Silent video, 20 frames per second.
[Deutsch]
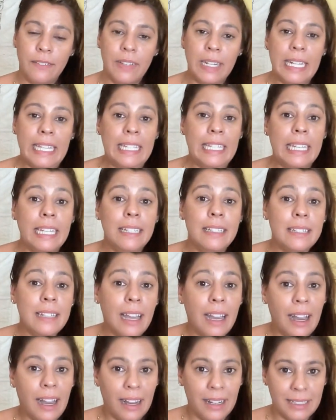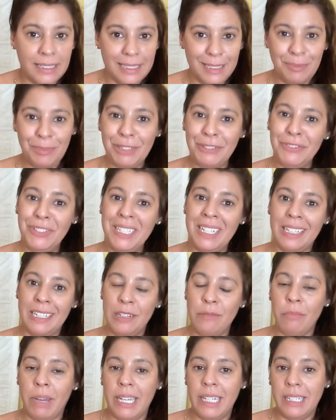wenn ich jeden Tag immer wieder
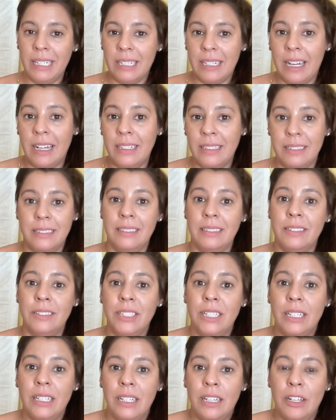in meinen Gedanken